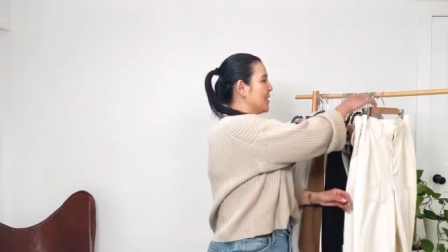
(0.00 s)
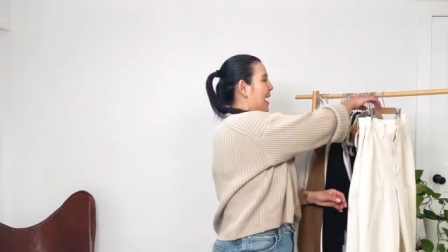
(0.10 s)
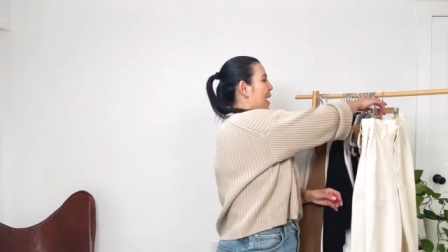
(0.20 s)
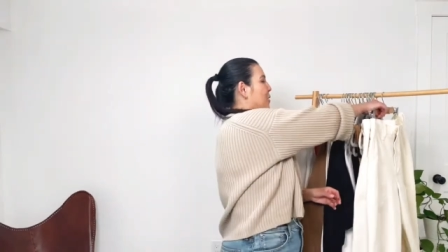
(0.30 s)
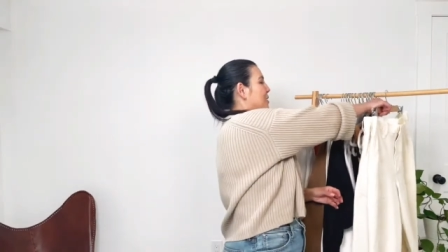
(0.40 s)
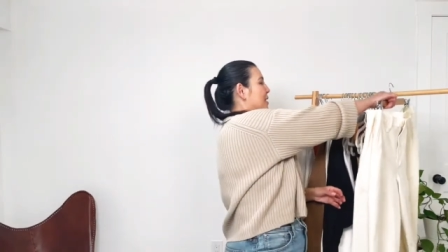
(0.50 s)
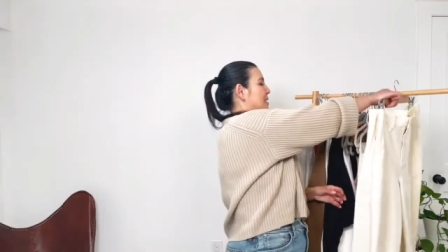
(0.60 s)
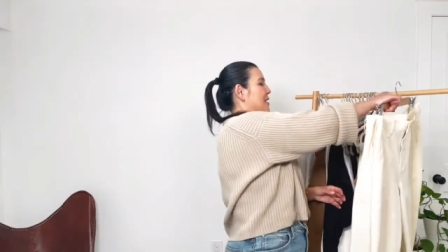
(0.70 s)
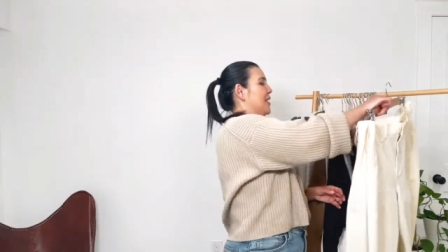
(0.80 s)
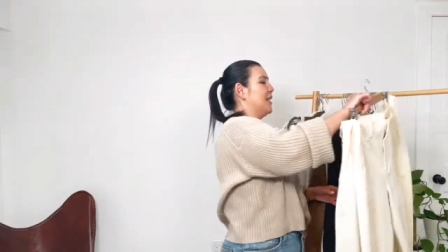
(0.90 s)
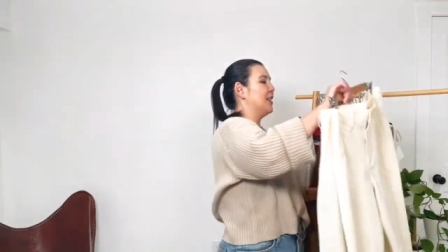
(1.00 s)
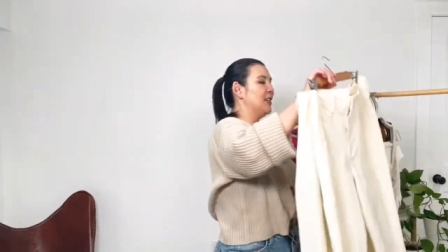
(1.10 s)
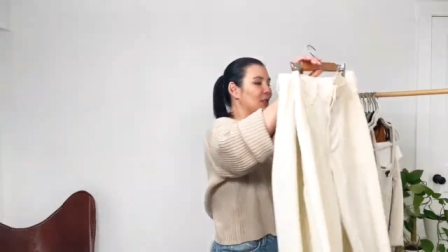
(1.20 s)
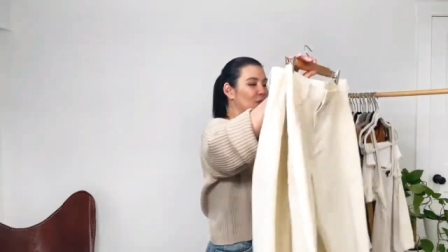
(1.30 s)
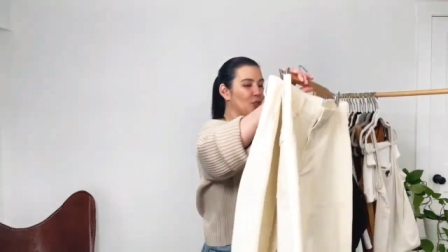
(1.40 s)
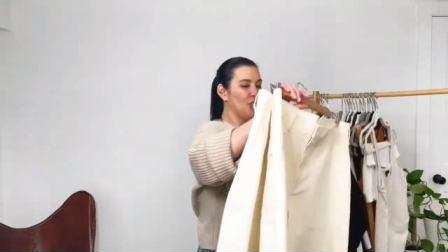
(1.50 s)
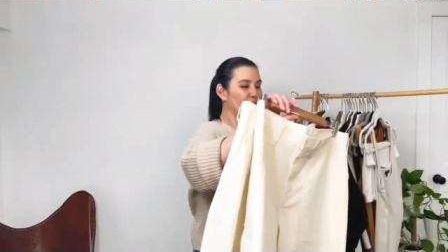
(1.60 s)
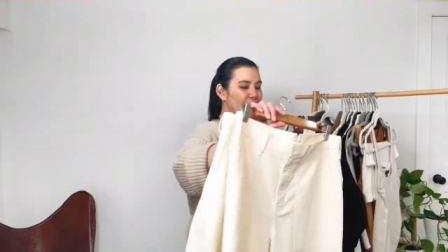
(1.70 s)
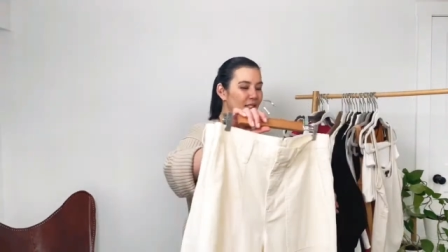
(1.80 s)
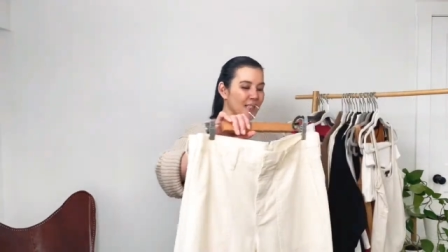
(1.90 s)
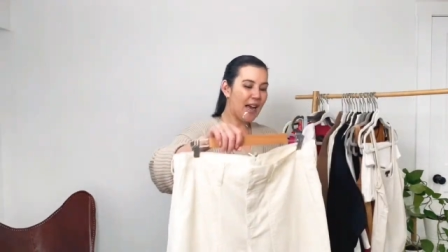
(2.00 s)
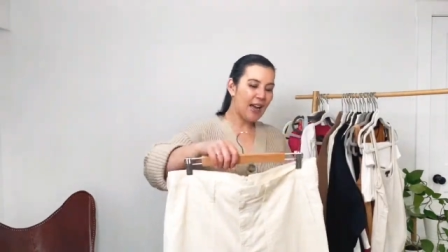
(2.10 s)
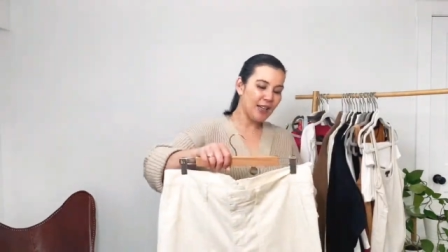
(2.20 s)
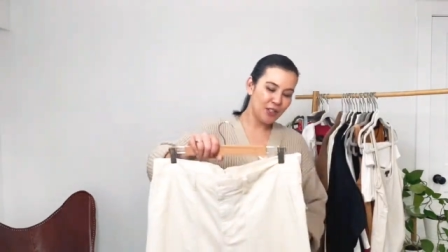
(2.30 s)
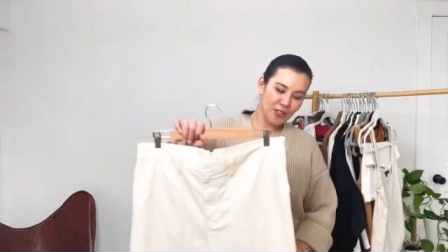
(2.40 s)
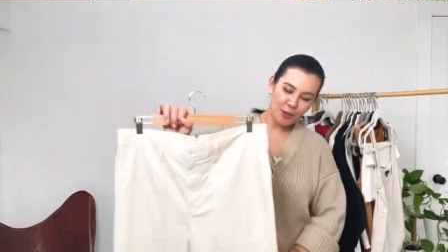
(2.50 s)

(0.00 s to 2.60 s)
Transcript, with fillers: calças de sarja que eu